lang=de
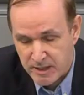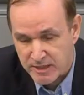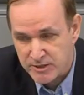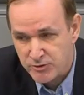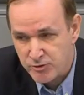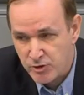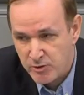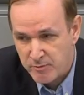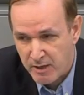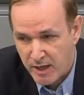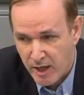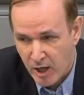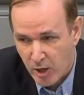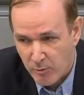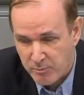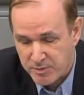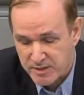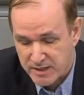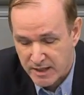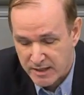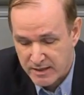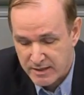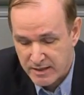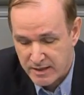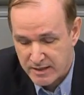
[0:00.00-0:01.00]

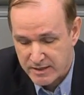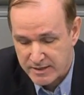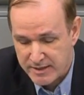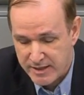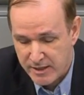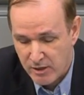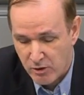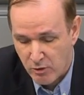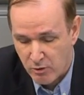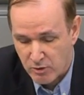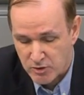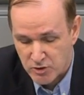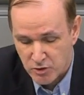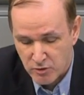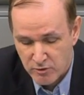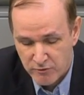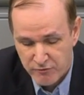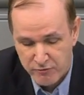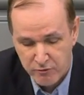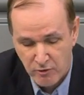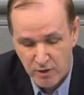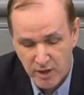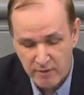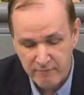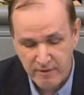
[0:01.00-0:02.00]
Asylbehauptern die Losung
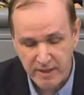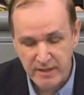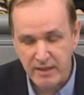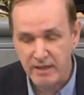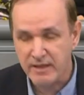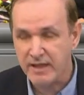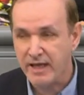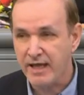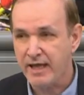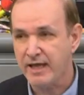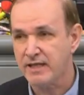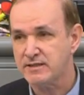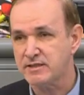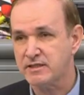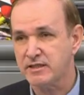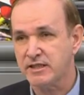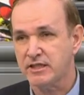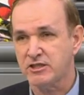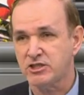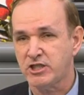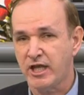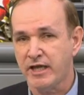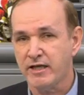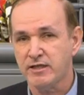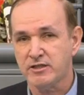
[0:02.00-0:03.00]
vor, wenn dir die erste
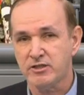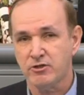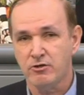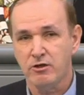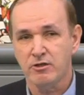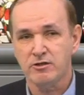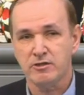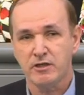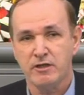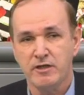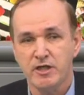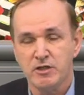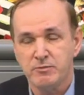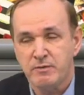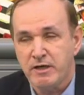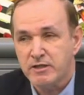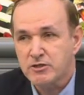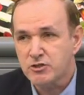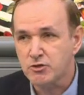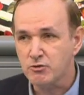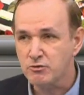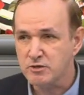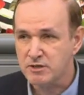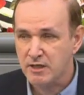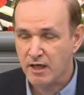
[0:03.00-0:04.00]
geschenkte Hütte nicht mehr
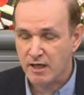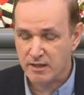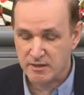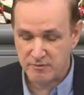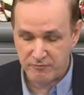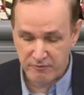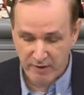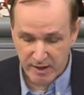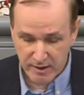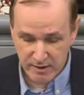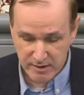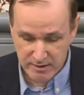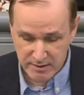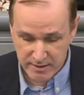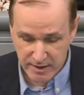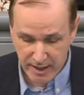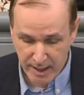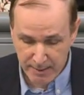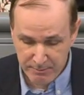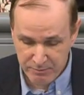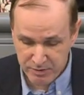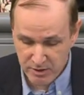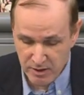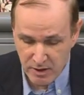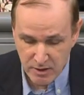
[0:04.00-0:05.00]
zusagt, fackelt sie
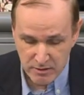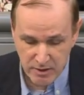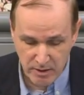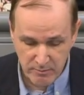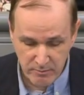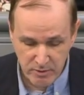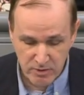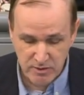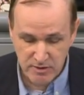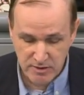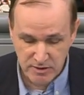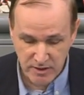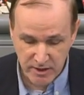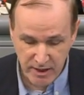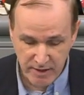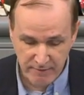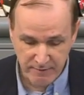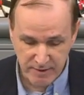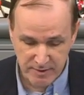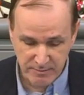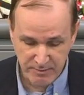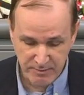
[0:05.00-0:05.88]
ab, dann müssen sie dir was